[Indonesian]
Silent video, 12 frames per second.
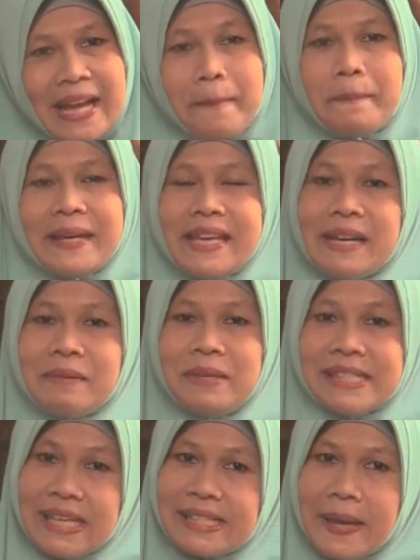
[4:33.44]
apa yang
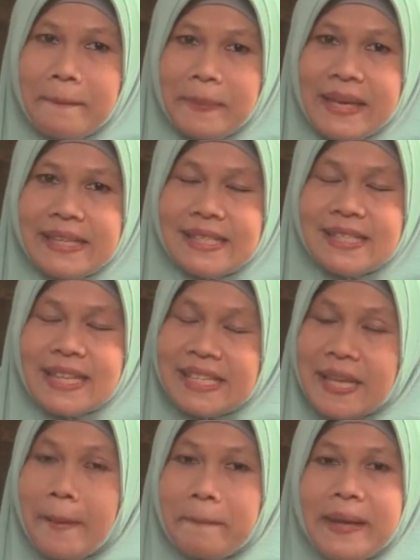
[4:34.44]
bisa sampai saya
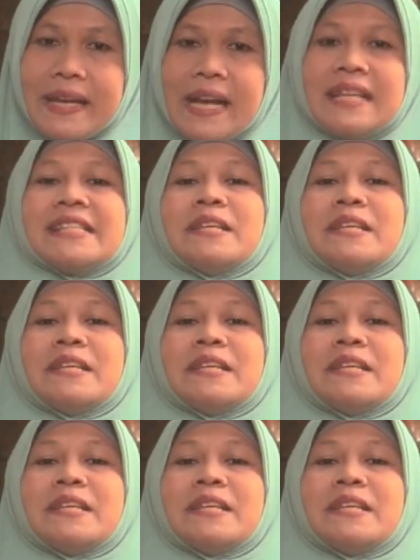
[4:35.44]
sampaikan.